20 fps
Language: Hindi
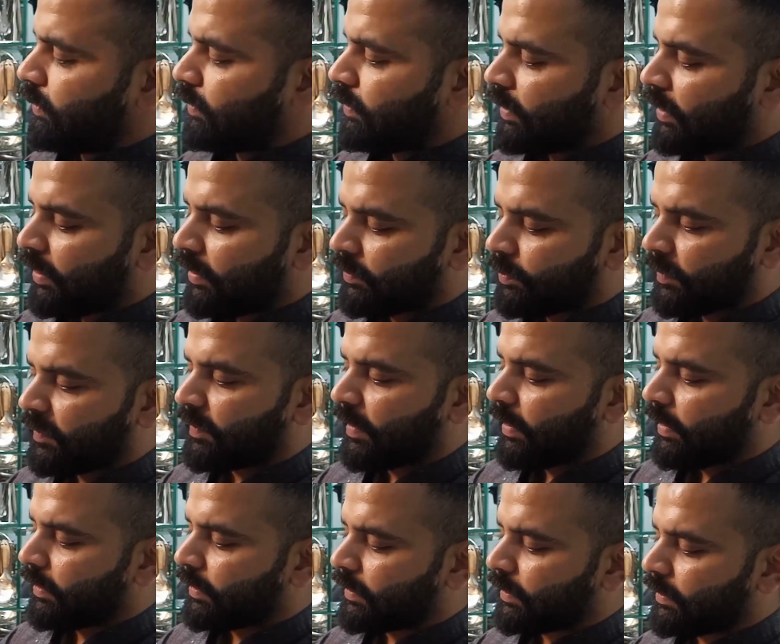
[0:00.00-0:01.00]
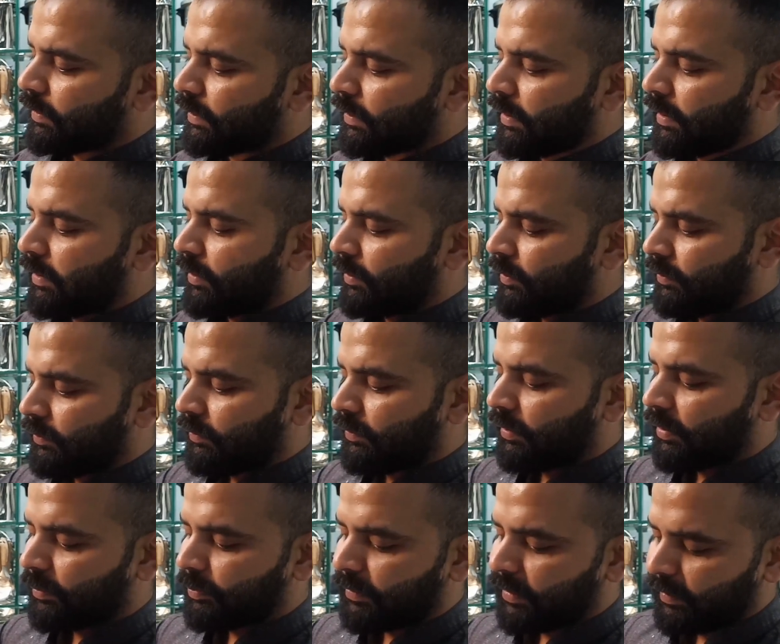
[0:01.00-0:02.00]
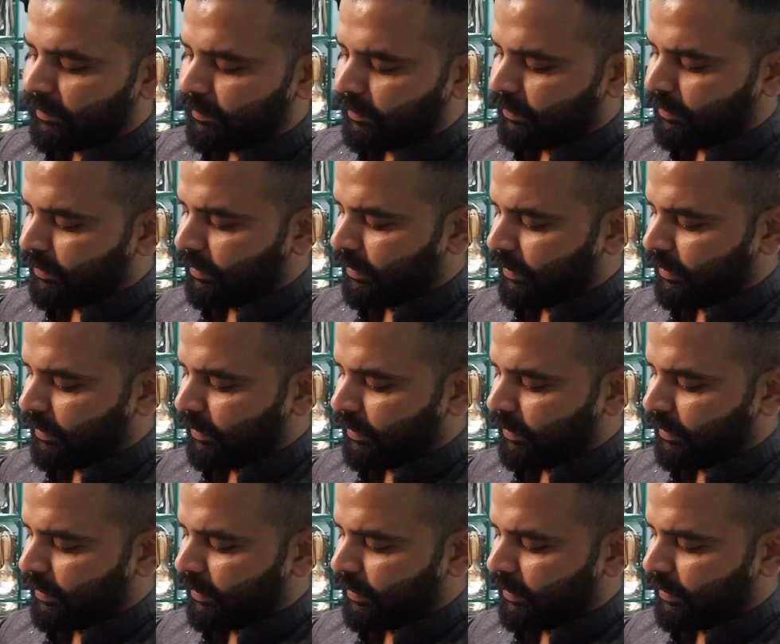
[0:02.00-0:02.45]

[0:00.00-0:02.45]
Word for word: ये इसमें सैलेड कटर है ये आप देख सकते